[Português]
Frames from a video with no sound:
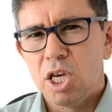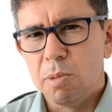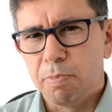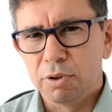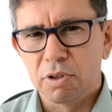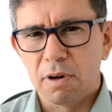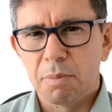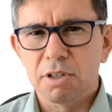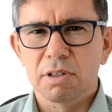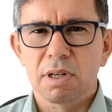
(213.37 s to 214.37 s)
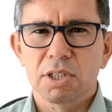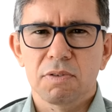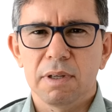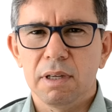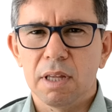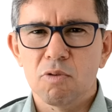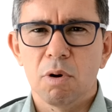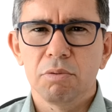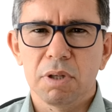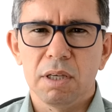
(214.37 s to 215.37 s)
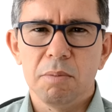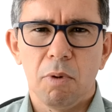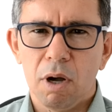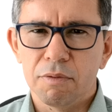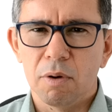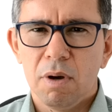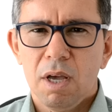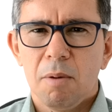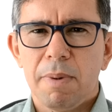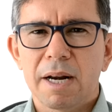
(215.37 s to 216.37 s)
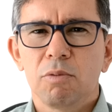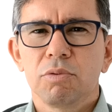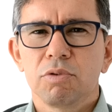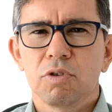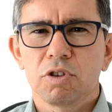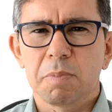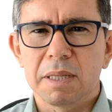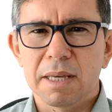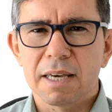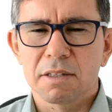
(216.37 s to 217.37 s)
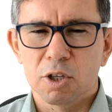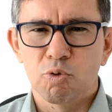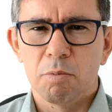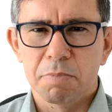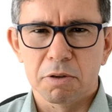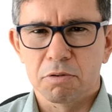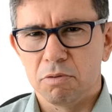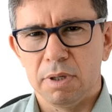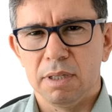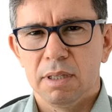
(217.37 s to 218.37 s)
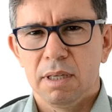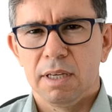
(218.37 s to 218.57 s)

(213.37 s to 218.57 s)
e posteriormente transferida em um UTI móvel para um dos hospitais de João Pessoa.